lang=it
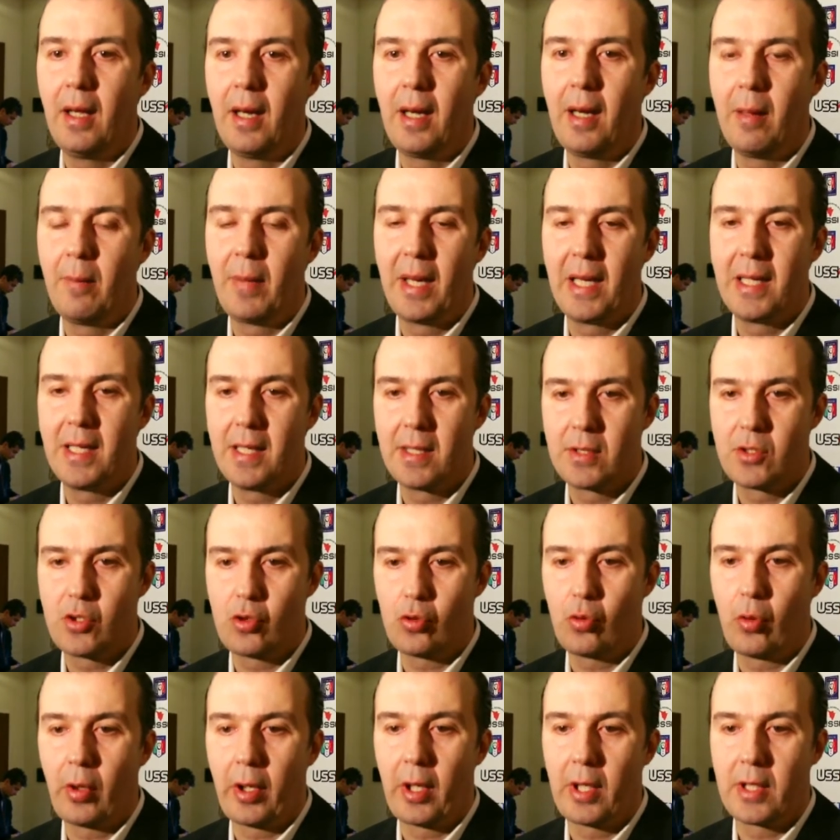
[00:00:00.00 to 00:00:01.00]
eh, la maglia
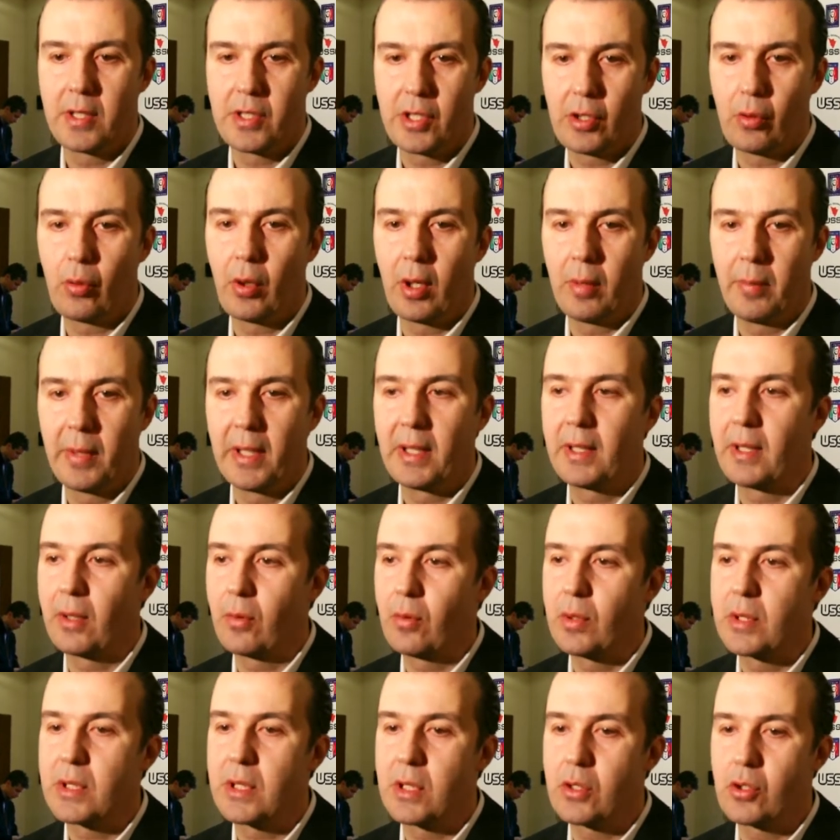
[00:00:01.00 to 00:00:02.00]
azzurra. Sicuramente
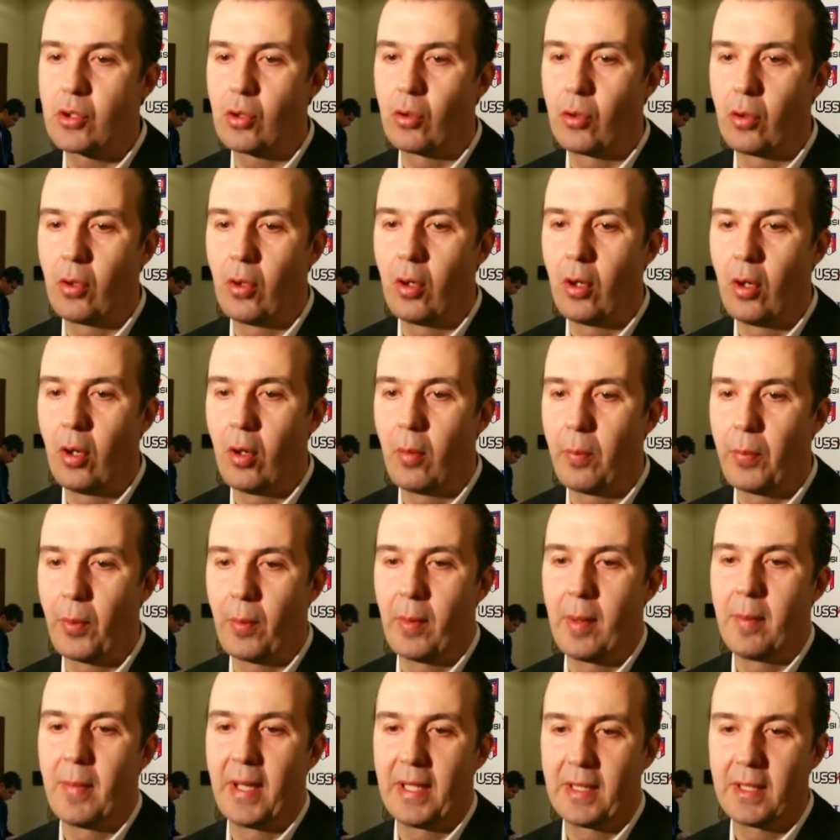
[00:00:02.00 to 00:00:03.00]
queste sono
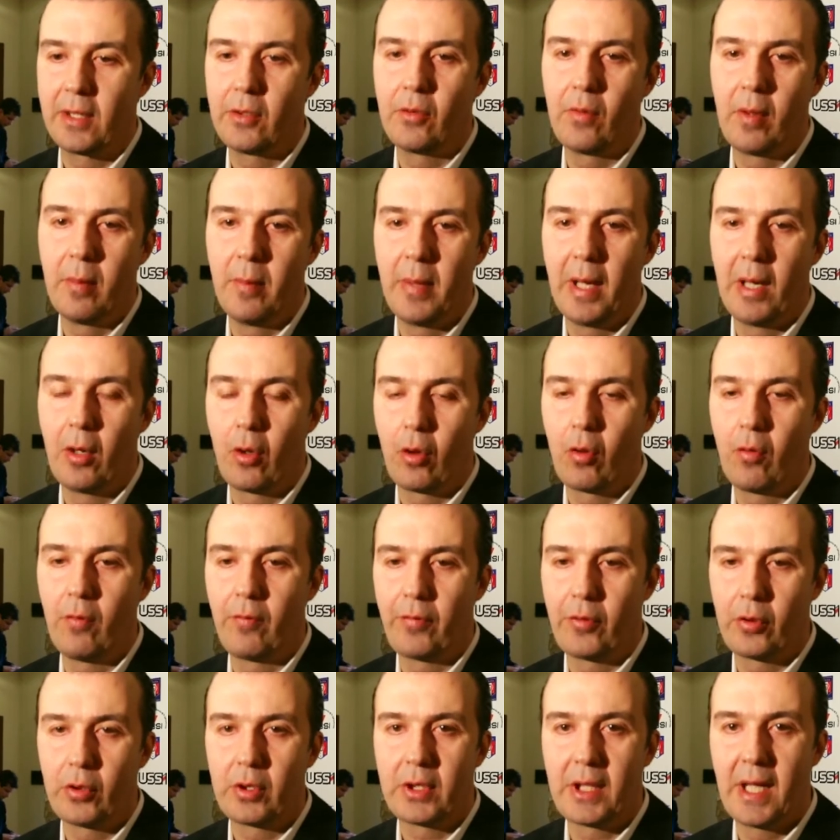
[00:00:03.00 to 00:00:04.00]
problematiche dove è bello
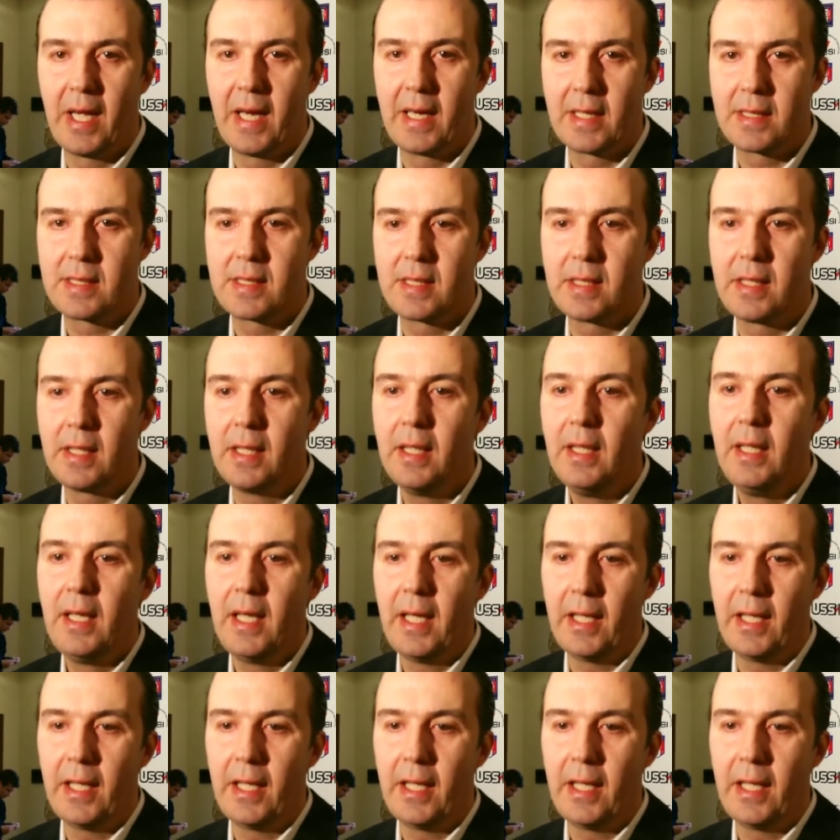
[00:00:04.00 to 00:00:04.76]
confrontarsi